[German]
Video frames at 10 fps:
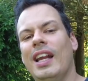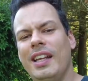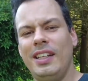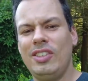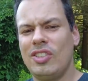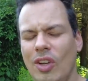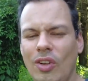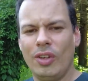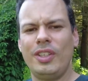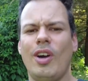Allerdings
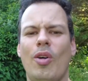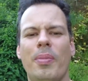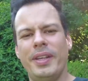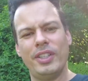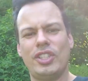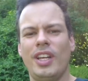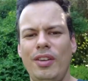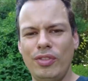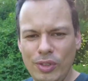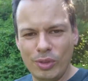soll heute auch meine
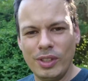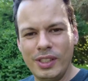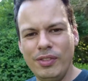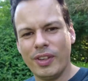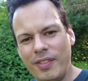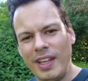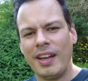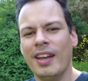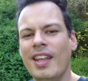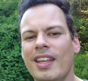Steinfigur geliefert
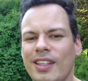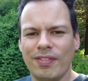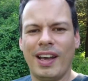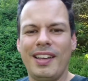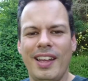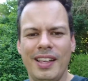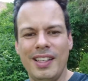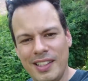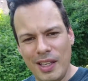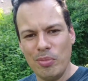werden. Ich warte
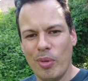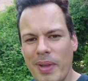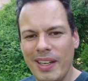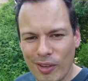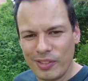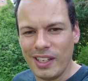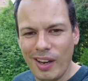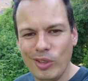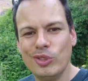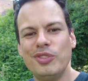eigentlich jeden Moment auf den
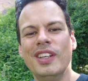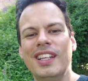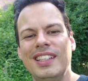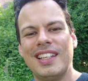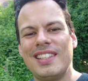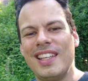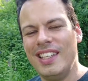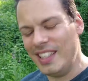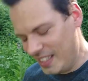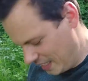Anruf, dass
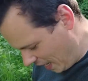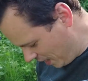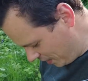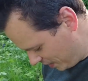derjenige da